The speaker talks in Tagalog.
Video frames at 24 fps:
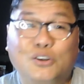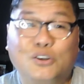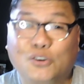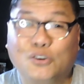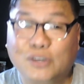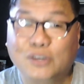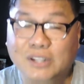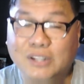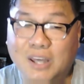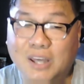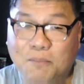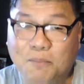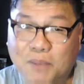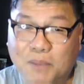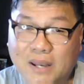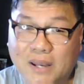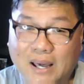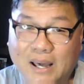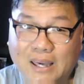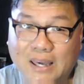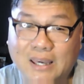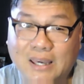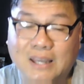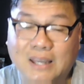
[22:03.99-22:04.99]
hindi
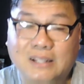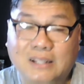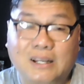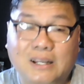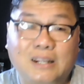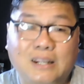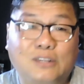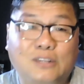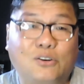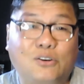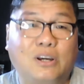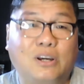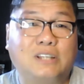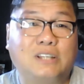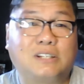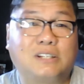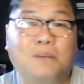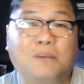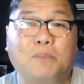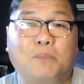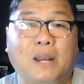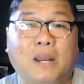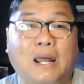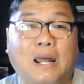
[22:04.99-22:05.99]
pinakikita rito ang isang
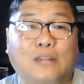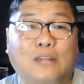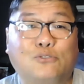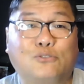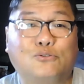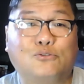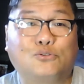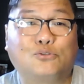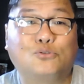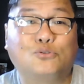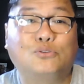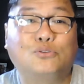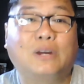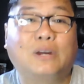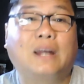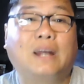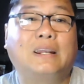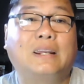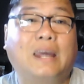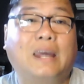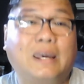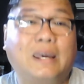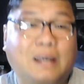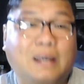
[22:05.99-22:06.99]
palatuntunan na
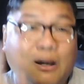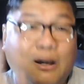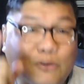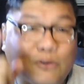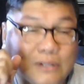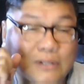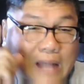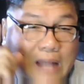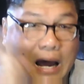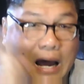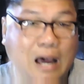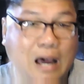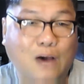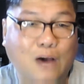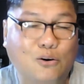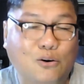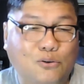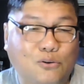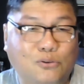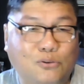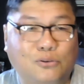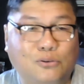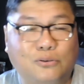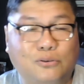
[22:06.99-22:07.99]
ikaw
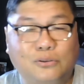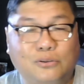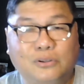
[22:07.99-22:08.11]
tao,